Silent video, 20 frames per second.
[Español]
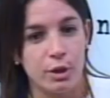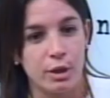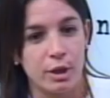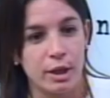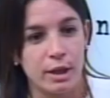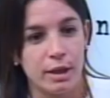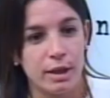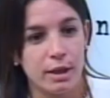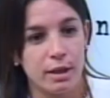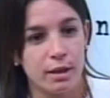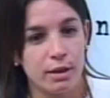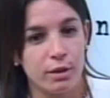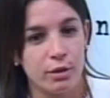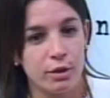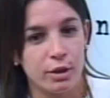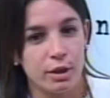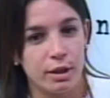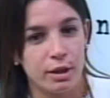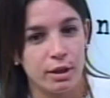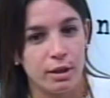realidad
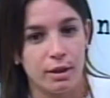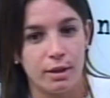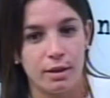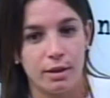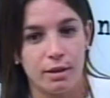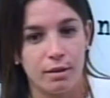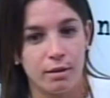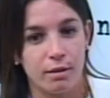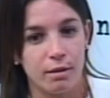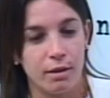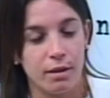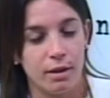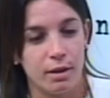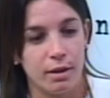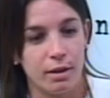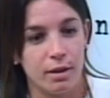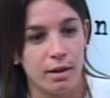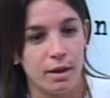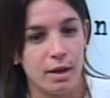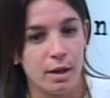creo que
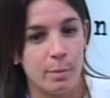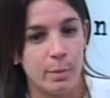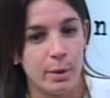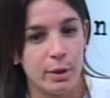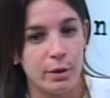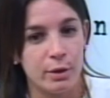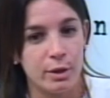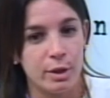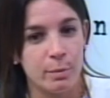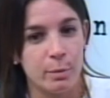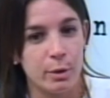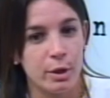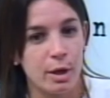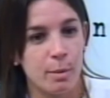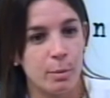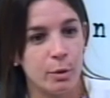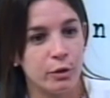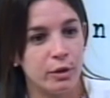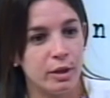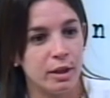eh, el peronismo,
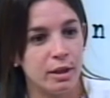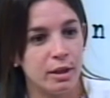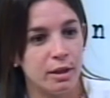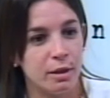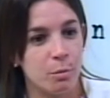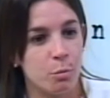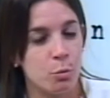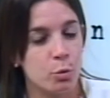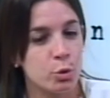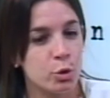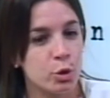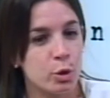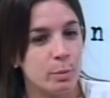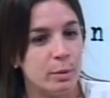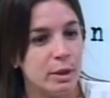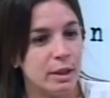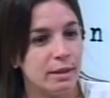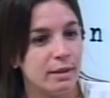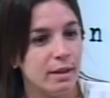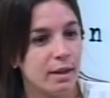digamos, tiene muchos
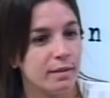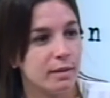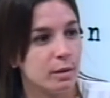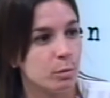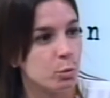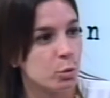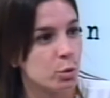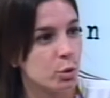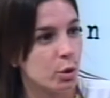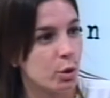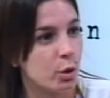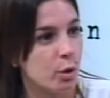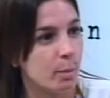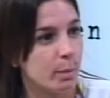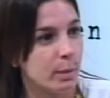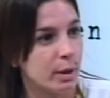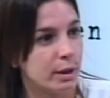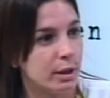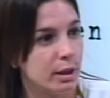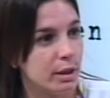militantes, muchos
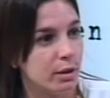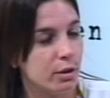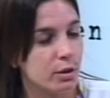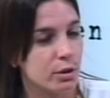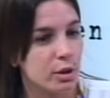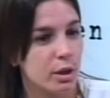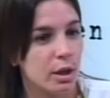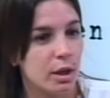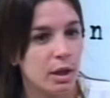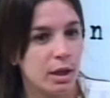compañeros,